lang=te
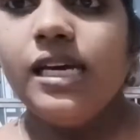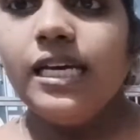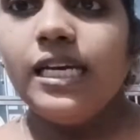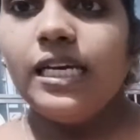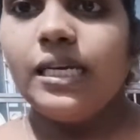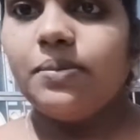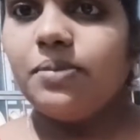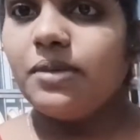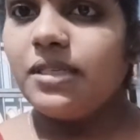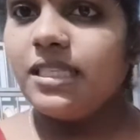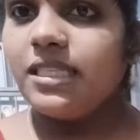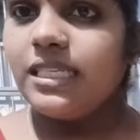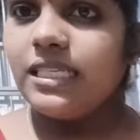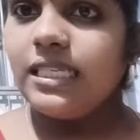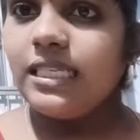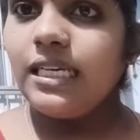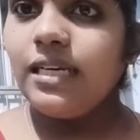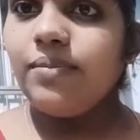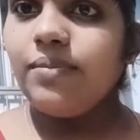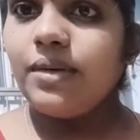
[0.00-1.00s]
ఇప్పుడు
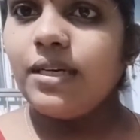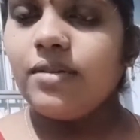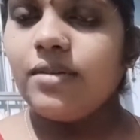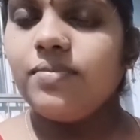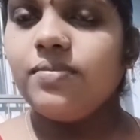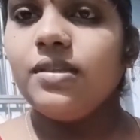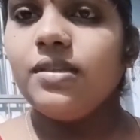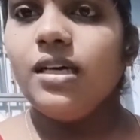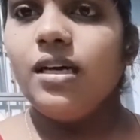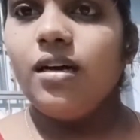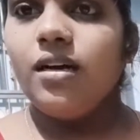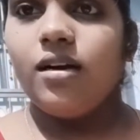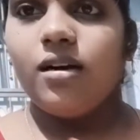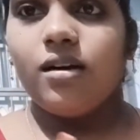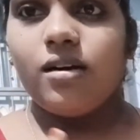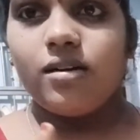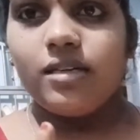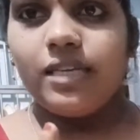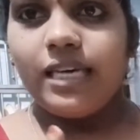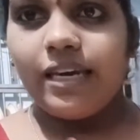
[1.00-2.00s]
దీన్ని మనం
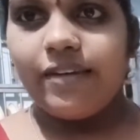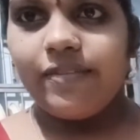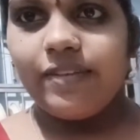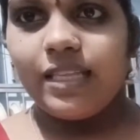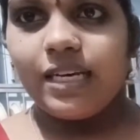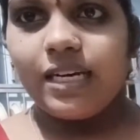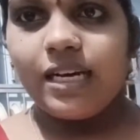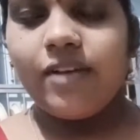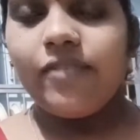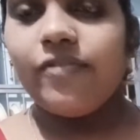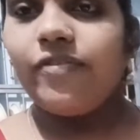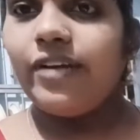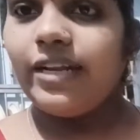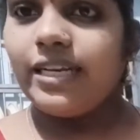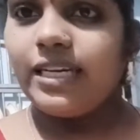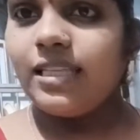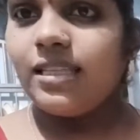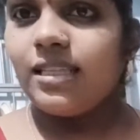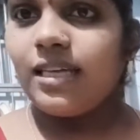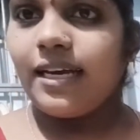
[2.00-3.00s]
ఏ విధంగా
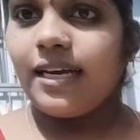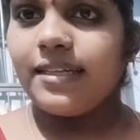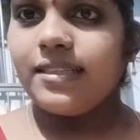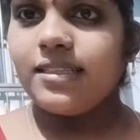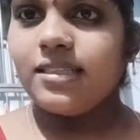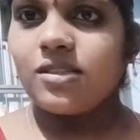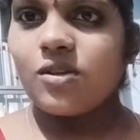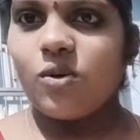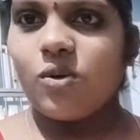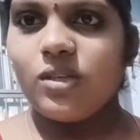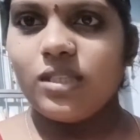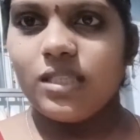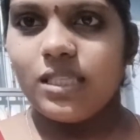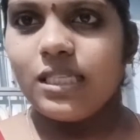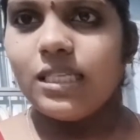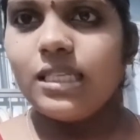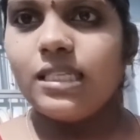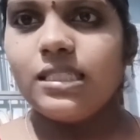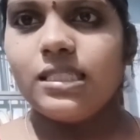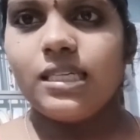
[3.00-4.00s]
వెన్నం తయారు చేసుకోవాలి
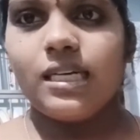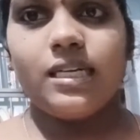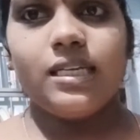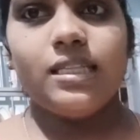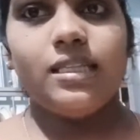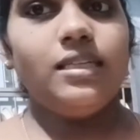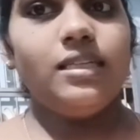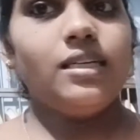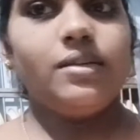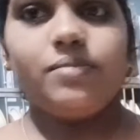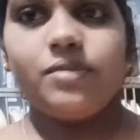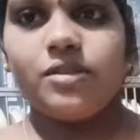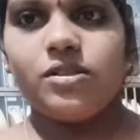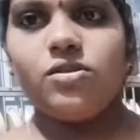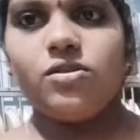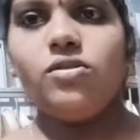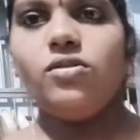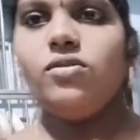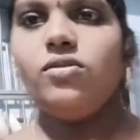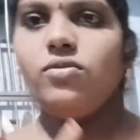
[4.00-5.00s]
దీని నుంచి అనేది నేను
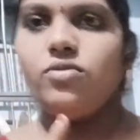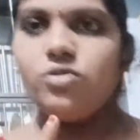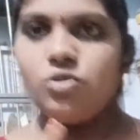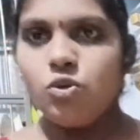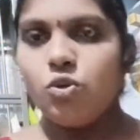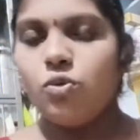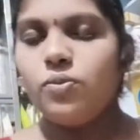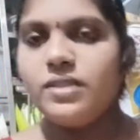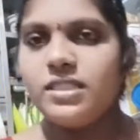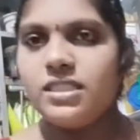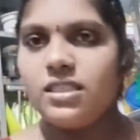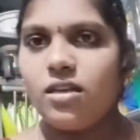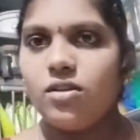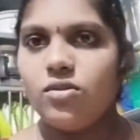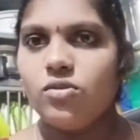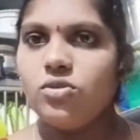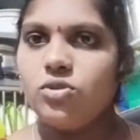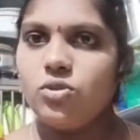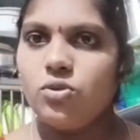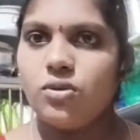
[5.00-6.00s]
మీతో
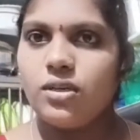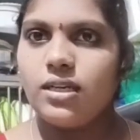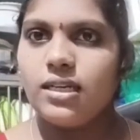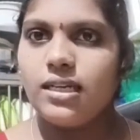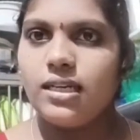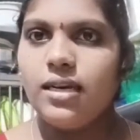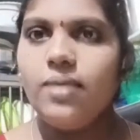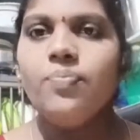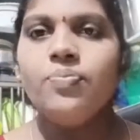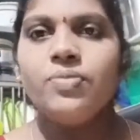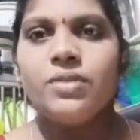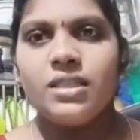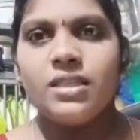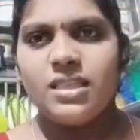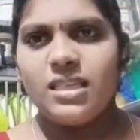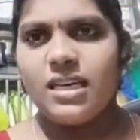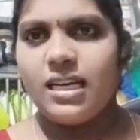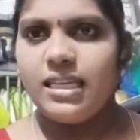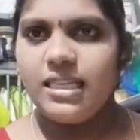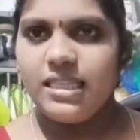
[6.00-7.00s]
చూపిస్తాను చూడండి
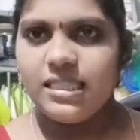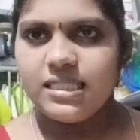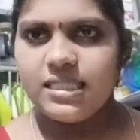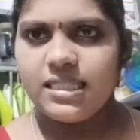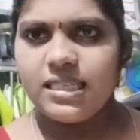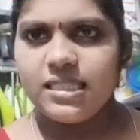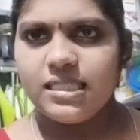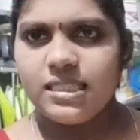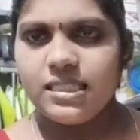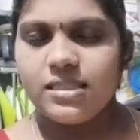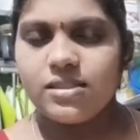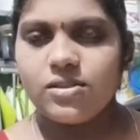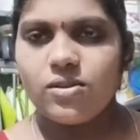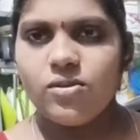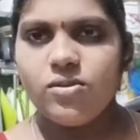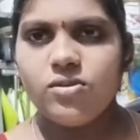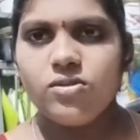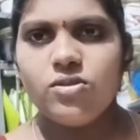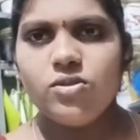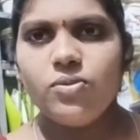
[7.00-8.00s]
చాలా ఈజీగా
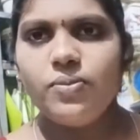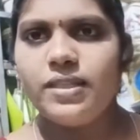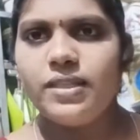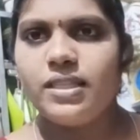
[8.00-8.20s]
చేసుకోవచ్చు పెద్ద